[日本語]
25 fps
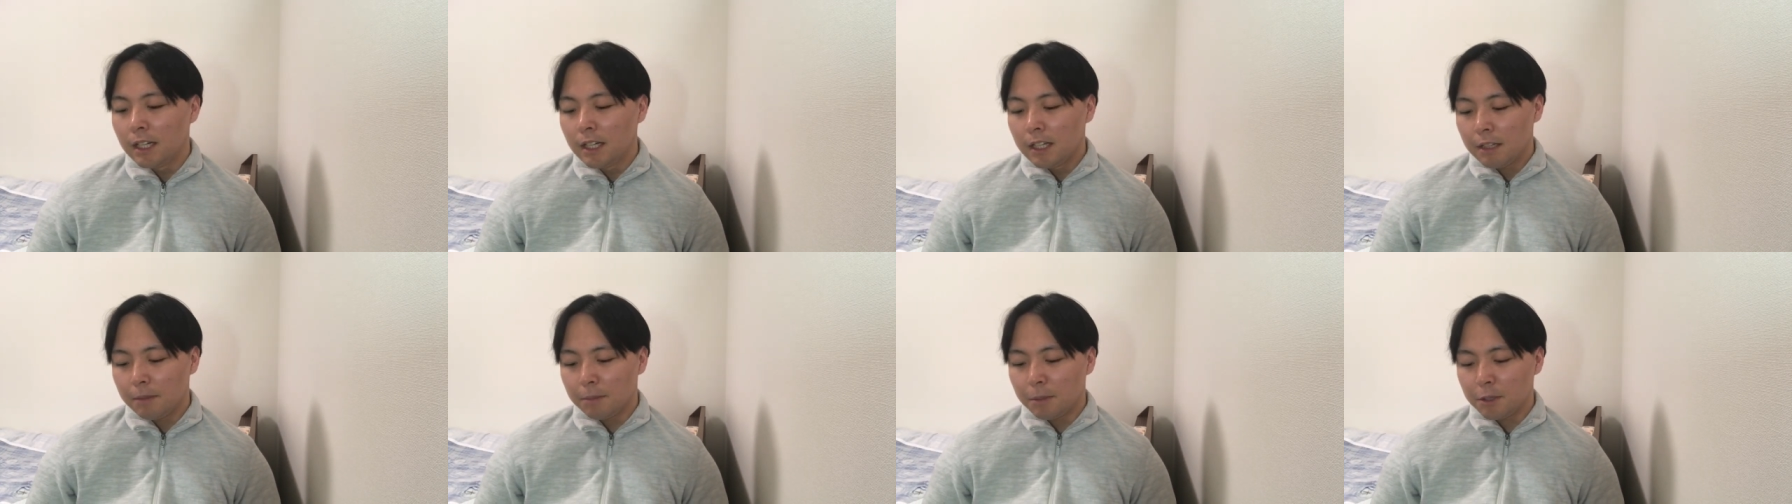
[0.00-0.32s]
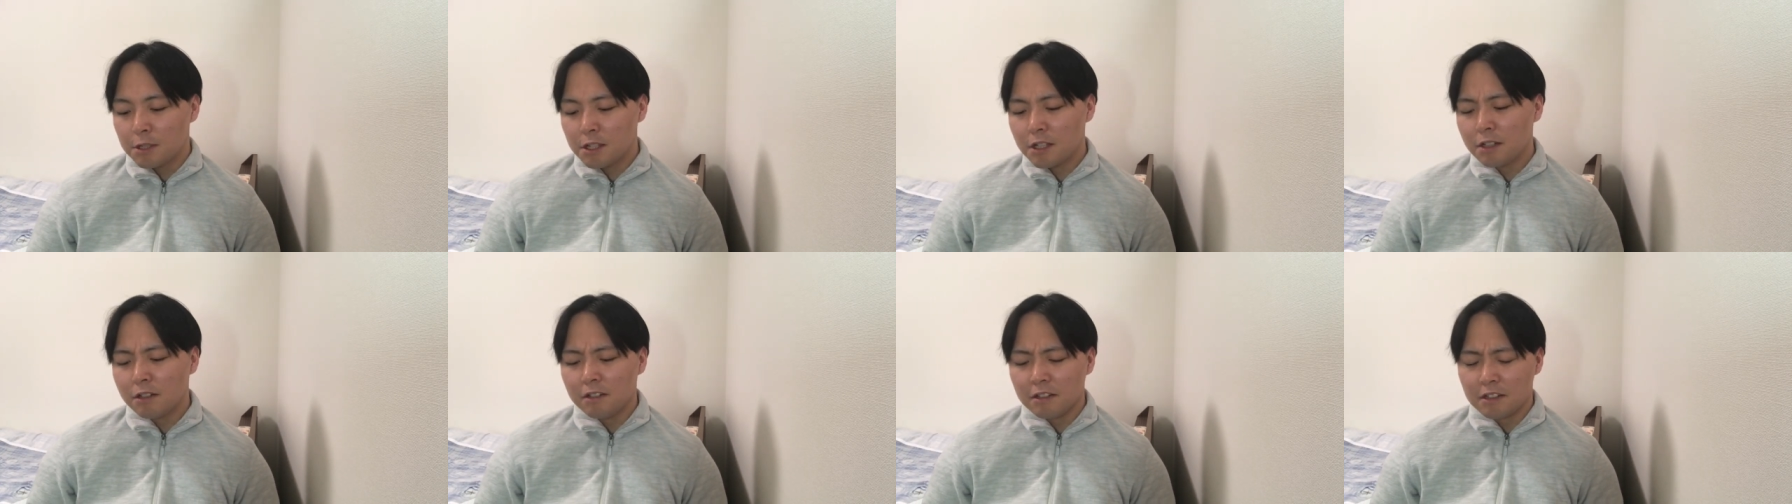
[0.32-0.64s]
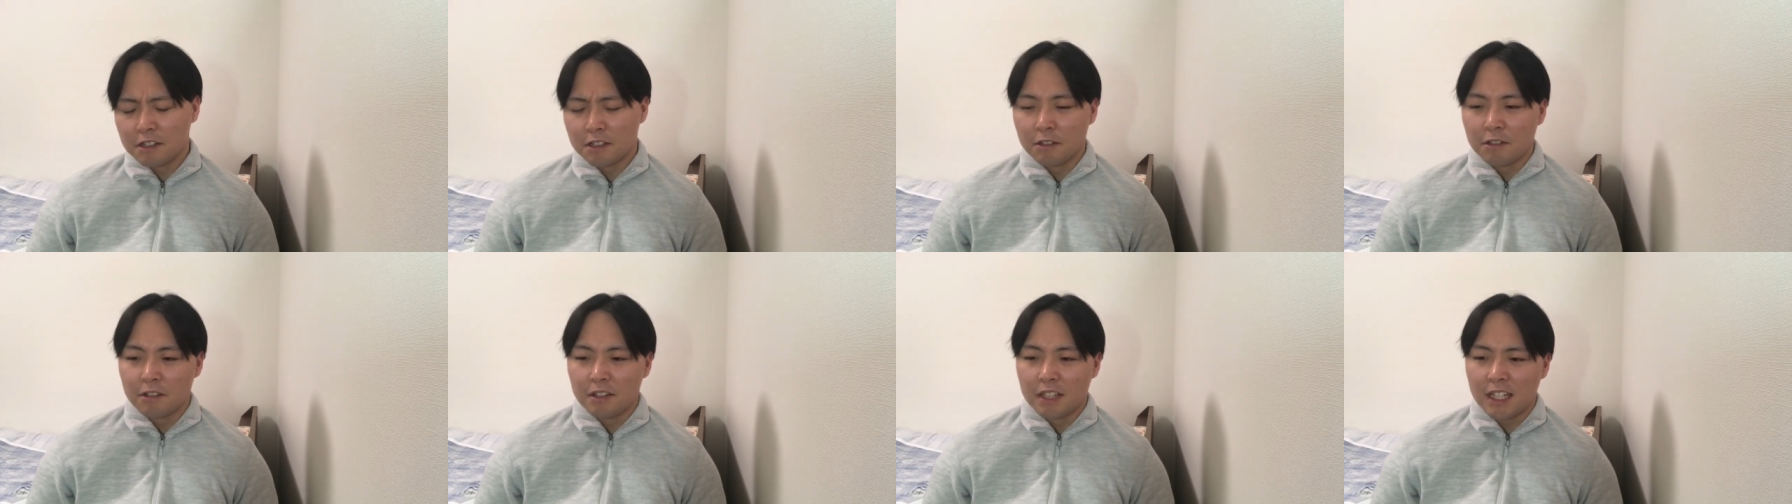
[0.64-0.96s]
でもちろん
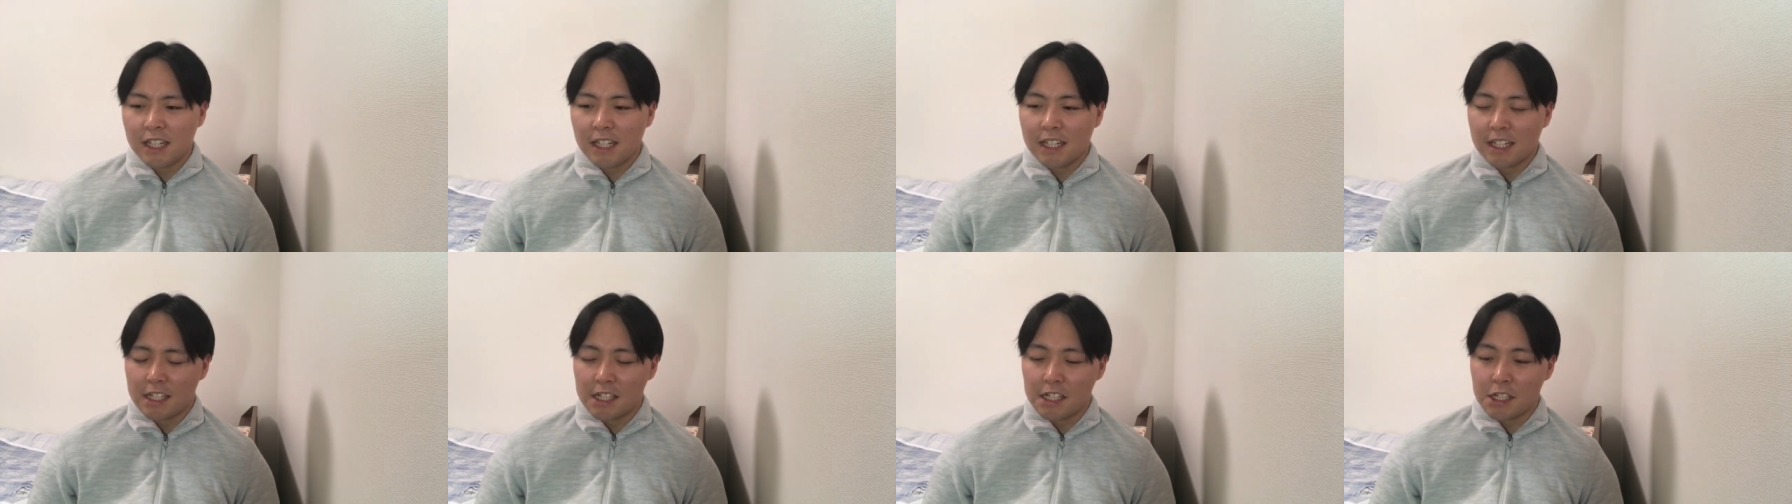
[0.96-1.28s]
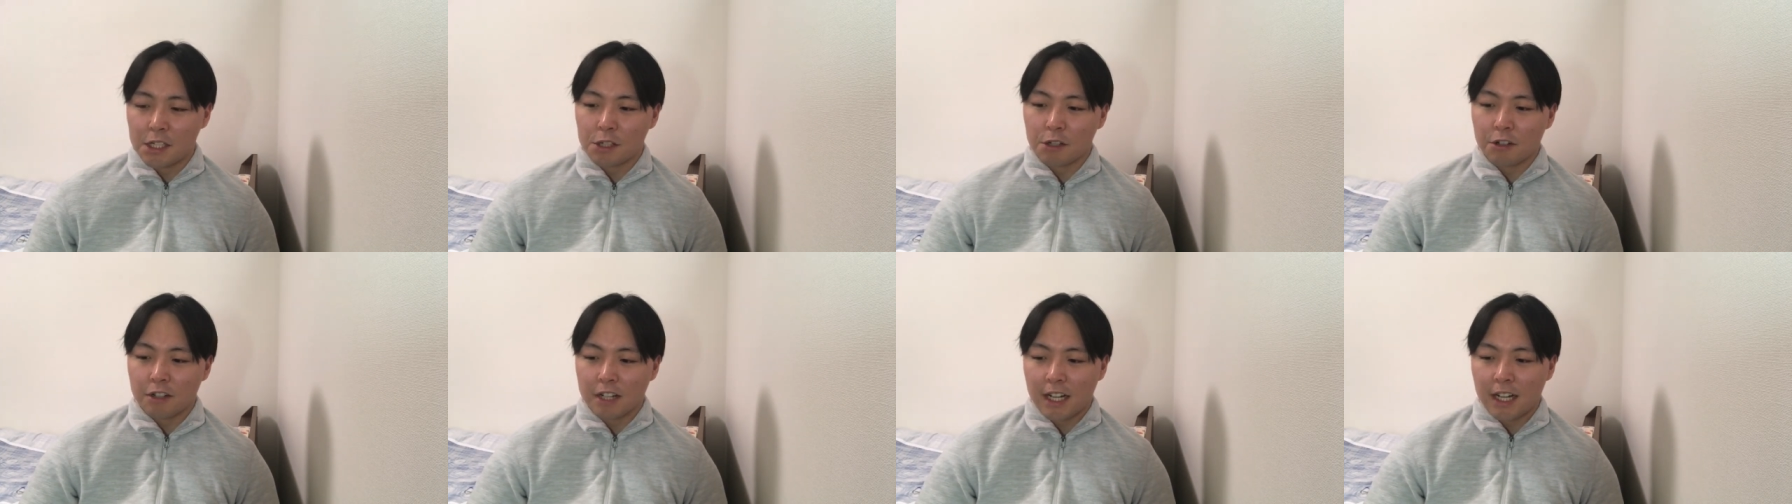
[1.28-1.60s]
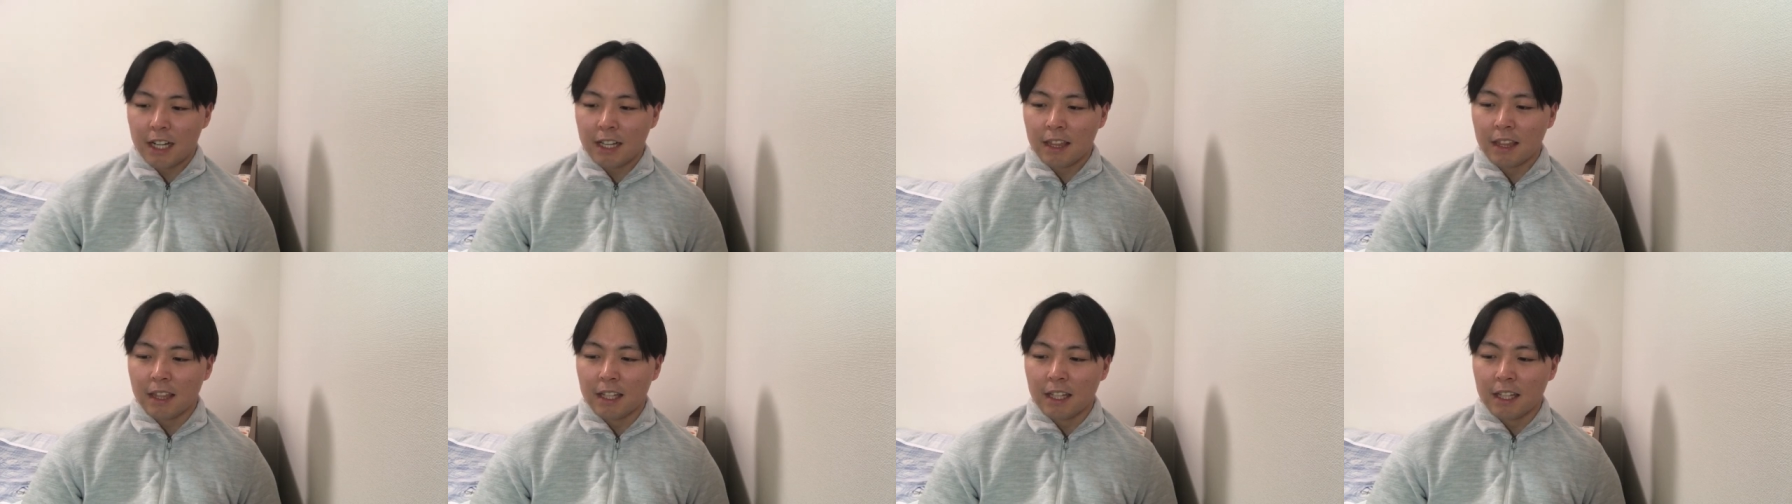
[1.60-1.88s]
その何か事情があっ